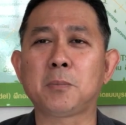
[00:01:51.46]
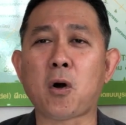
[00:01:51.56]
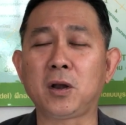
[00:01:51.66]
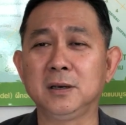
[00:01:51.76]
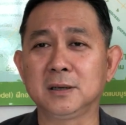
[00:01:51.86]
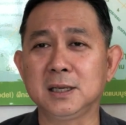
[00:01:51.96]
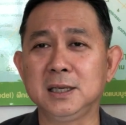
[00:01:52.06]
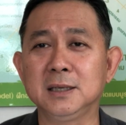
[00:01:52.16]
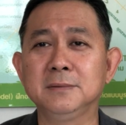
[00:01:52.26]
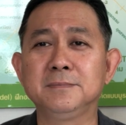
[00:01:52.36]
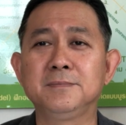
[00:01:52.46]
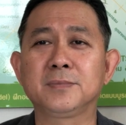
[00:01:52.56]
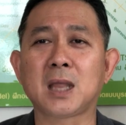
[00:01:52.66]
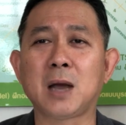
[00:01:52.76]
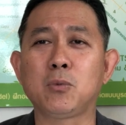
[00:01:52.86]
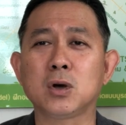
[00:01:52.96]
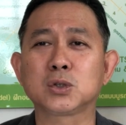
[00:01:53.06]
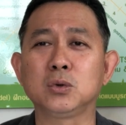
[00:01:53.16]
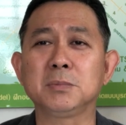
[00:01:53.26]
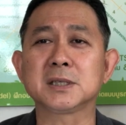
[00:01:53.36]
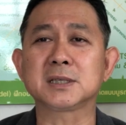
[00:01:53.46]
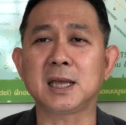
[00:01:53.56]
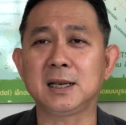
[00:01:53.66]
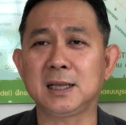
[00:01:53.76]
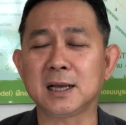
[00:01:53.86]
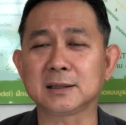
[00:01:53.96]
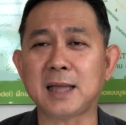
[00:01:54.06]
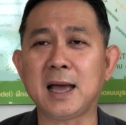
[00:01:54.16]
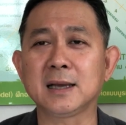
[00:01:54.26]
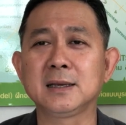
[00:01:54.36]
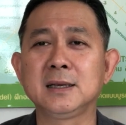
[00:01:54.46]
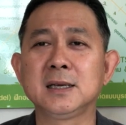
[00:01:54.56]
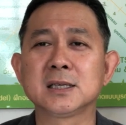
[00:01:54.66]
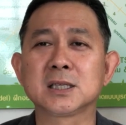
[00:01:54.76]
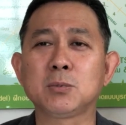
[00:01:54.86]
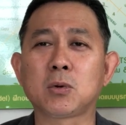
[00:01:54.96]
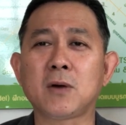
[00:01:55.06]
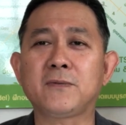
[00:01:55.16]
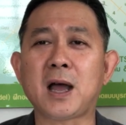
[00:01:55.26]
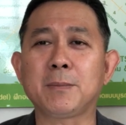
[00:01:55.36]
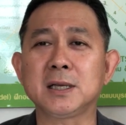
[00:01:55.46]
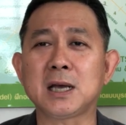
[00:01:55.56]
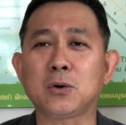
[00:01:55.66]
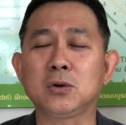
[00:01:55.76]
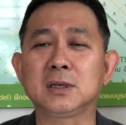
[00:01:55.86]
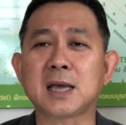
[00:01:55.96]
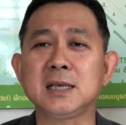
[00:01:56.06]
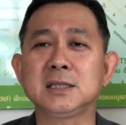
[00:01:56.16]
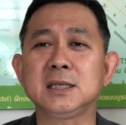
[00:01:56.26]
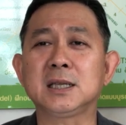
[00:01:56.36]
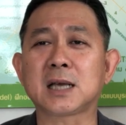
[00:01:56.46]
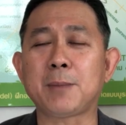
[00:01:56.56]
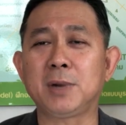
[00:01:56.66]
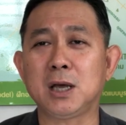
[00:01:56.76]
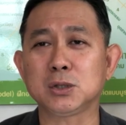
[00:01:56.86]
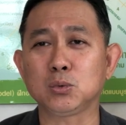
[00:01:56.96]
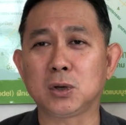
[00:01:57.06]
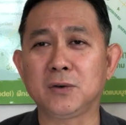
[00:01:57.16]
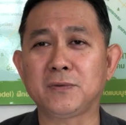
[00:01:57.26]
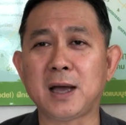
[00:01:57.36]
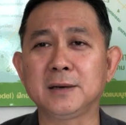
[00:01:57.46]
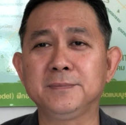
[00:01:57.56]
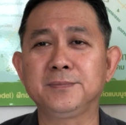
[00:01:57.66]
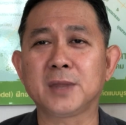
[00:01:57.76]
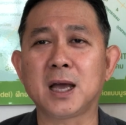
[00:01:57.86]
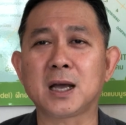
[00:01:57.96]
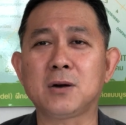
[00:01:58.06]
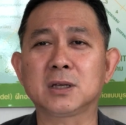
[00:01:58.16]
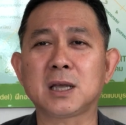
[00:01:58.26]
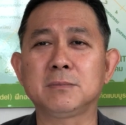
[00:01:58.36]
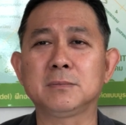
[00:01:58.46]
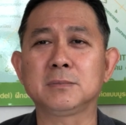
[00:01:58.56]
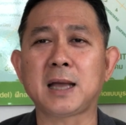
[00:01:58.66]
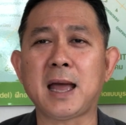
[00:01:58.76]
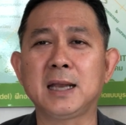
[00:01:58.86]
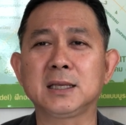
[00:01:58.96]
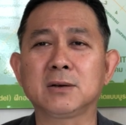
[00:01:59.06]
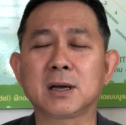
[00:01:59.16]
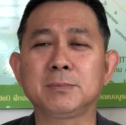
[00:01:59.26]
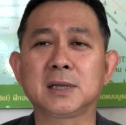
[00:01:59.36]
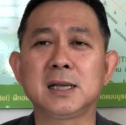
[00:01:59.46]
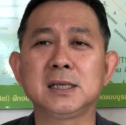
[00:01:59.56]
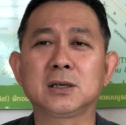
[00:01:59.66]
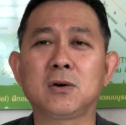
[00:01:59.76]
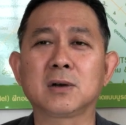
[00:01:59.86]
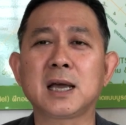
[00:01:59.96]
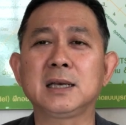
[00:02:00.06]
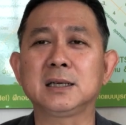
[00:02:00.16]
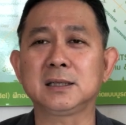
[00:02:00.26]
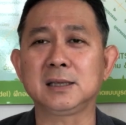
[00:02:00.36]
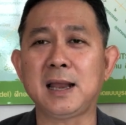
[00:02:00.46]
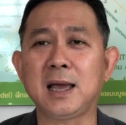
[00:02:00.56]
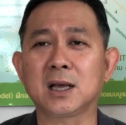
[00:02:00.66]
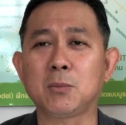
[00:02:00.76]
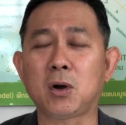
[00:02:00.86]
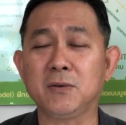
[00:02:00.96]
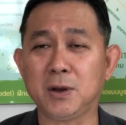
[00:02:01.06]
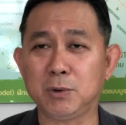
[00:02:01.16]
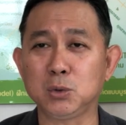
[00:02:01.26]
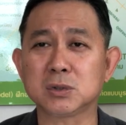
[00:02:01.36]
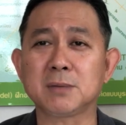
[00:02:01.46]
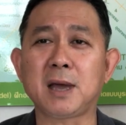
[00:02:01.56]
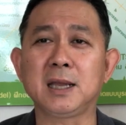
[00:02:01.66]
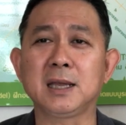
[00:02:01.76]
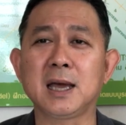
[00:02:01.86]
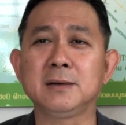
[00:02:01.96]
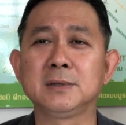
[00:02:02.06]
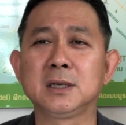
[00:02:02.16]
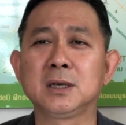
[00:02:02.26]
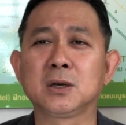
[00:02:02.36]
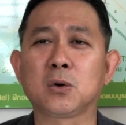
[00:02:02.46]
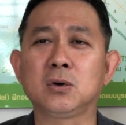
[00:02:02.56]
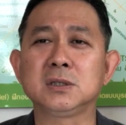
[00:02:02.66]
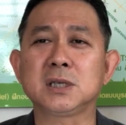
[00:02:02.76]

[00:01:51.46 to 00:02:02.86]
ผ่อนก็ดีนะพวก0%อะไรต่างซึ่งผมก็ฟังมาจากคนใกล้ชิดนะครับ มาเล่าสู่กันฟังนะเขาก็ทำงานเกี่ยวกับเรื่องของการเงินนี่แหละ ก็บอกให้ฟังว่ายุคสมัยเนี้ยคน